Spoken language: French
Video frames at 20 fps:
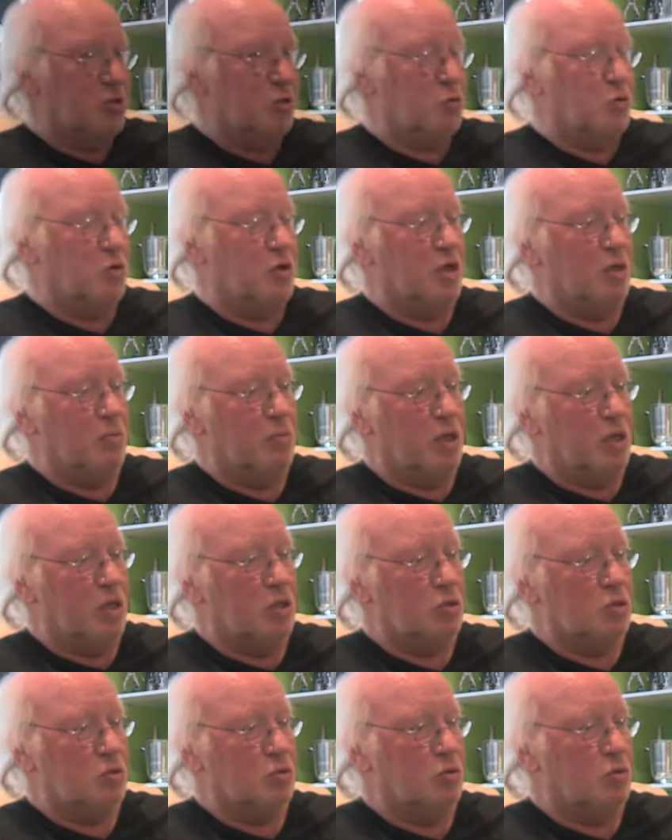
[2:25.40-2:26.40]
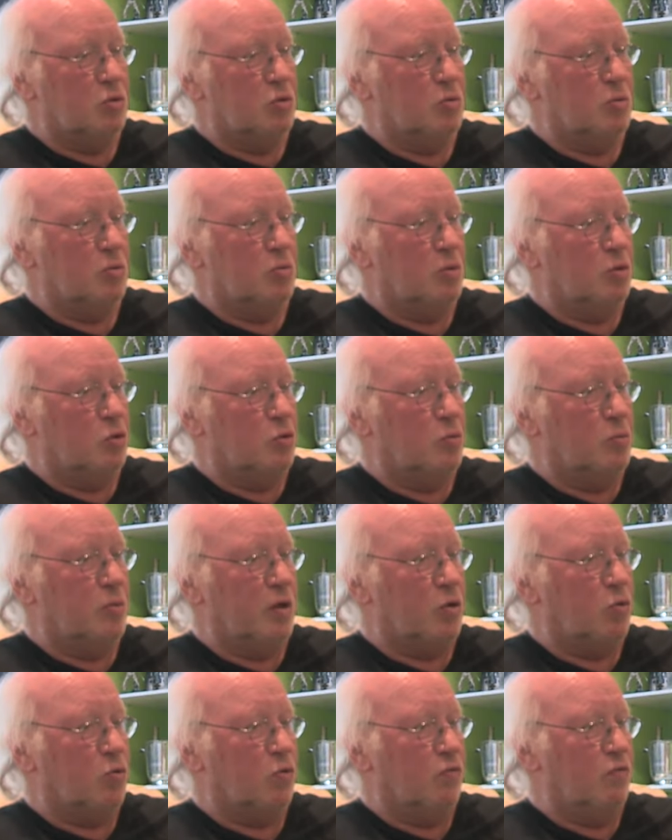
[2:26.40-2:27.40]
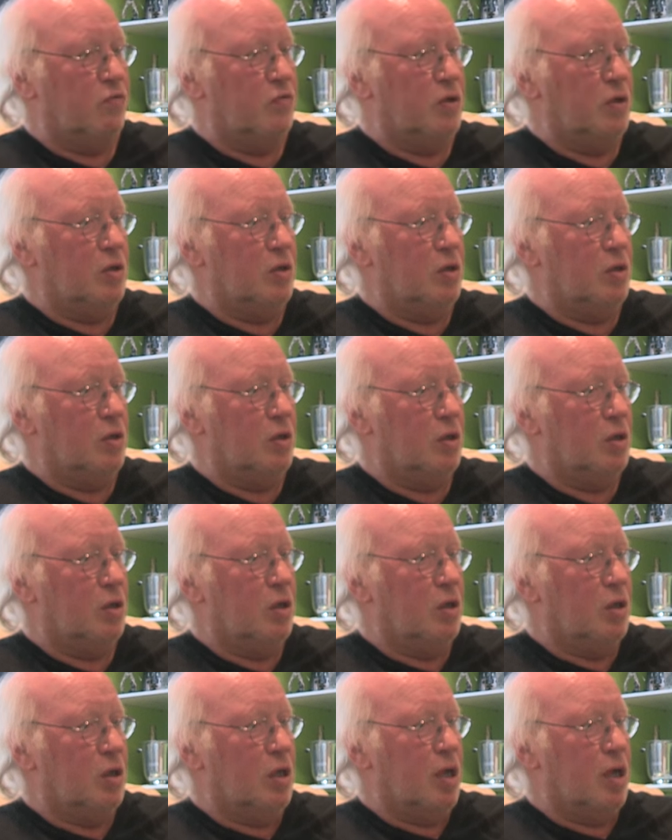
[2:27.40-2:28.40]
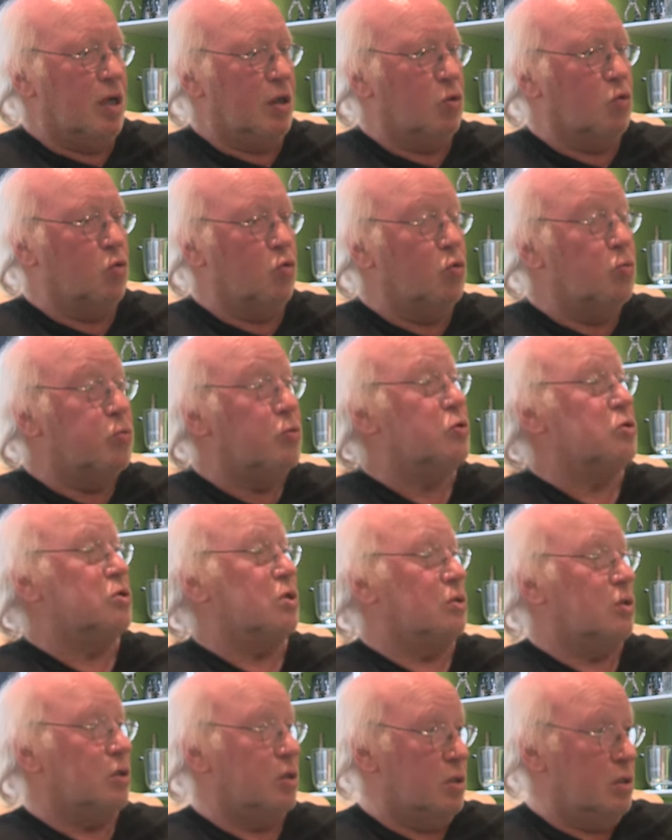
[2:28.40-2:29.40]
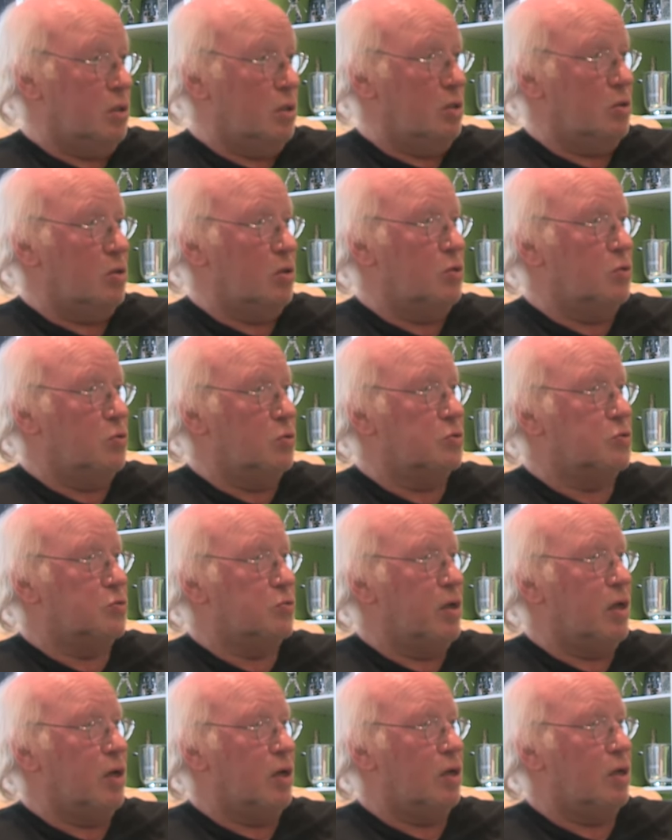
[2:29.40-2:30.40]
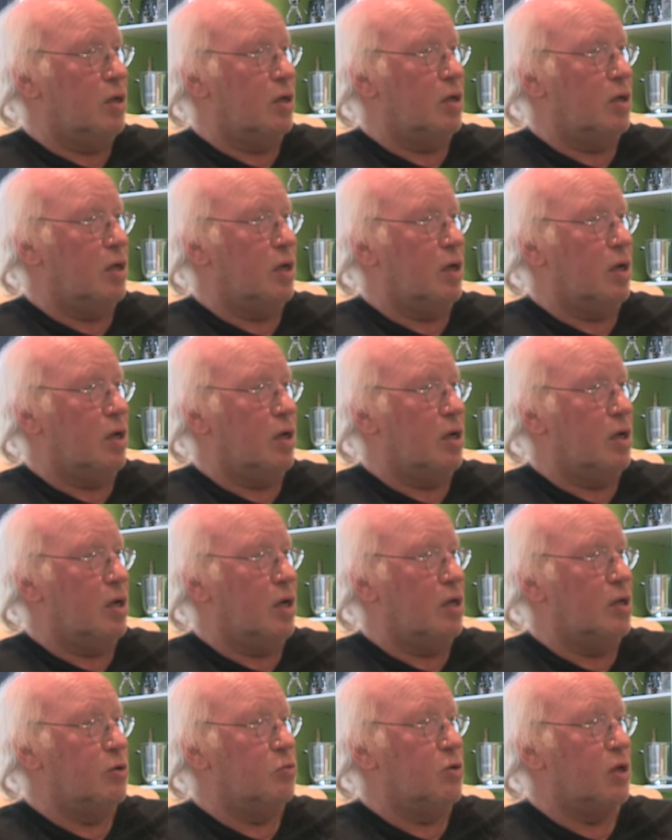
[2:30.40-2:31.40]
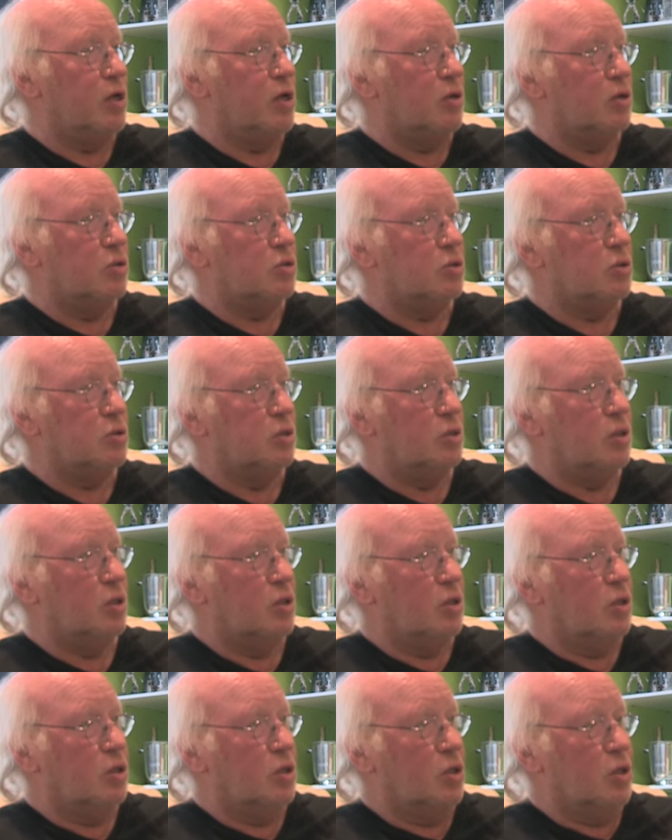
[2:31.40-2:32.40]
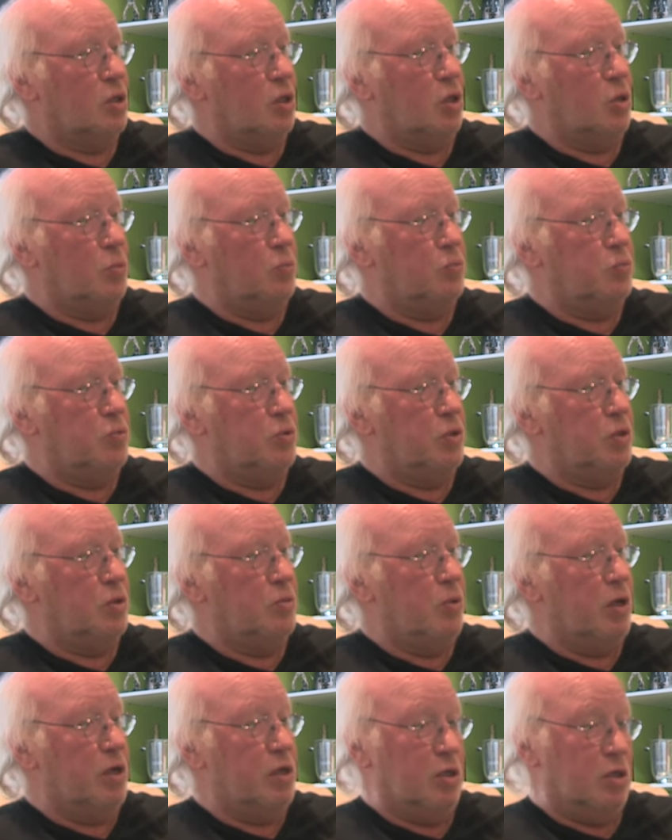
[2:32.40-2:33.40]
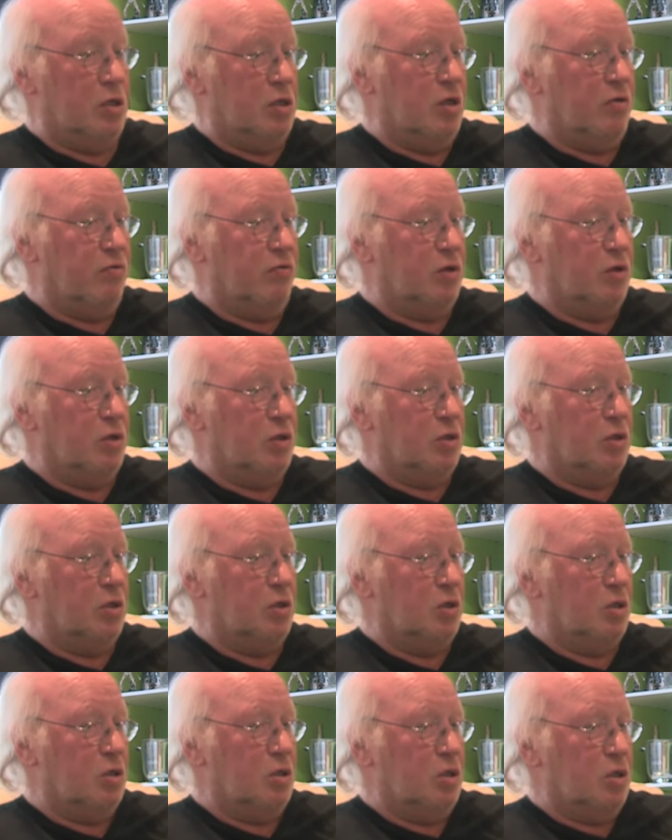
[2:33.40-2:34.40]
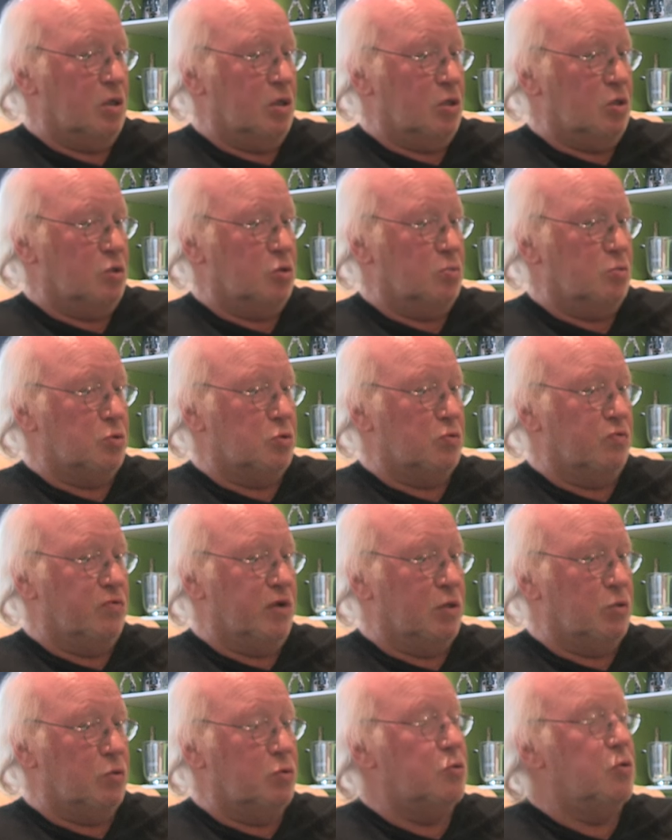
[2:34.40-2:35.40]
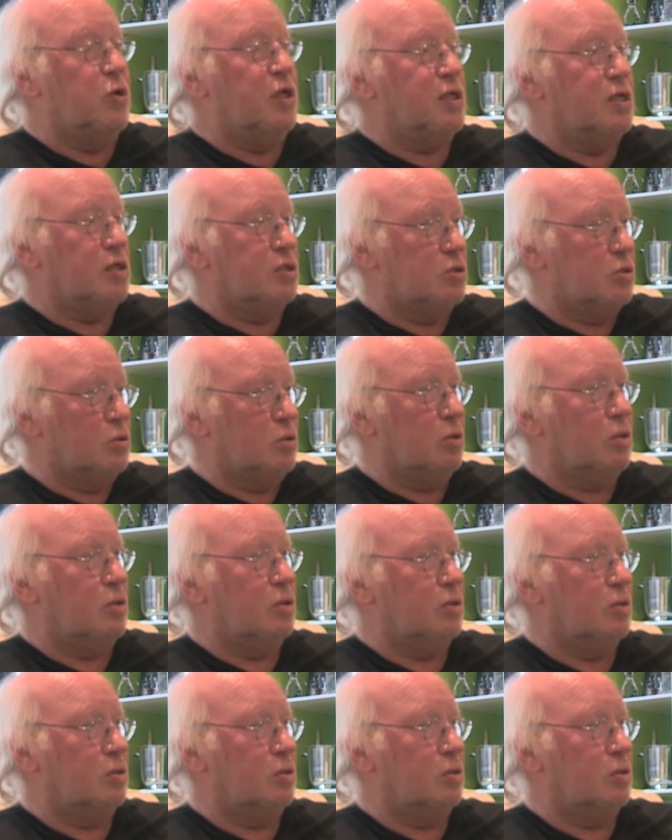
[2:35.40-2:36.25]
Jean-Luc Lamarche euh, m'a convié un groupe que j'entraînais le soir à, aller Léo Lagrange. Et puis, ben, il y avait, je me souviens de Johan Lachor,